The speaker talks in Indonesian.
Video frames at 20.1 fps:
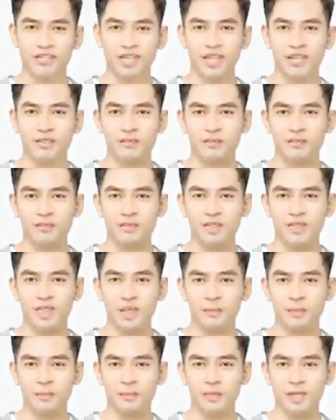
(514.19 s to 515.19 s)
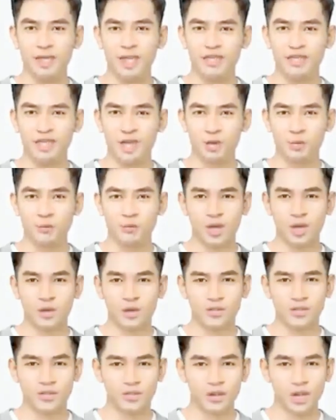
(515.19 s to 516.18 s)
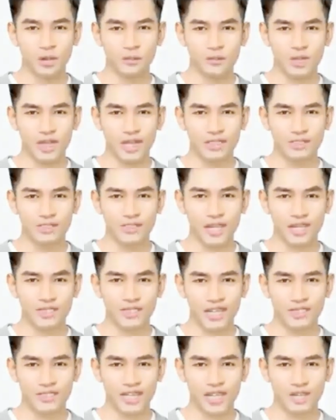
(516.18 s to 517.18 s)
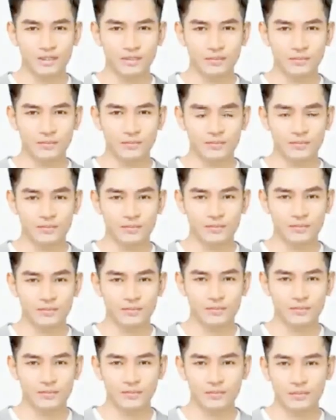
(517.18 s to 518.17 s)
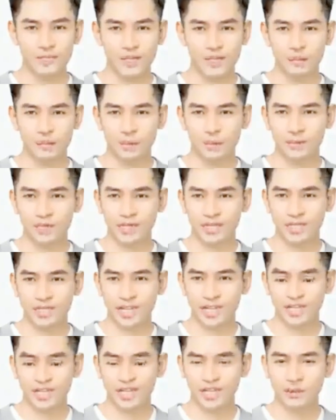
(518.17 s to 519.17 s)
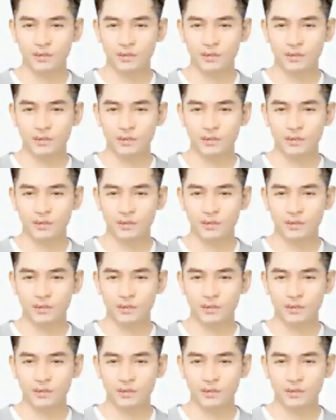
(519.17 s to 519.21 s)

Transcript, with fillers: telah melarikan diri ke kuil terlarang di Kyoto. Ehem.